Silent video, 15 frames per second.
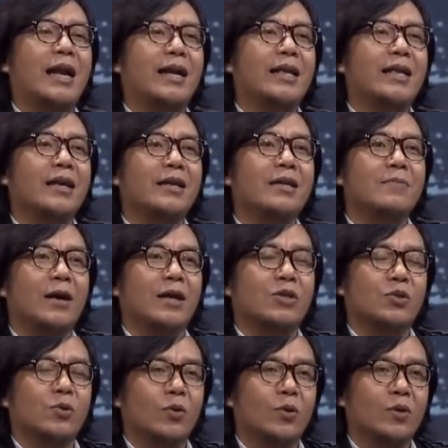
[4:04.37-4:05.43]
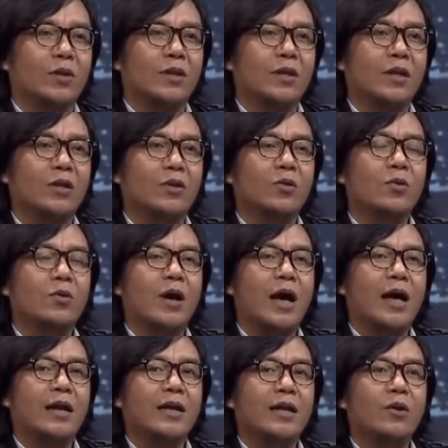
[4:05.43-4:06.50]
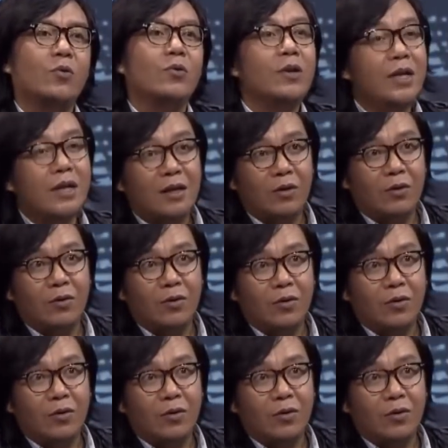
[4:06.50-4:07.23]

aneh yang dimaksud itu aneh unik unik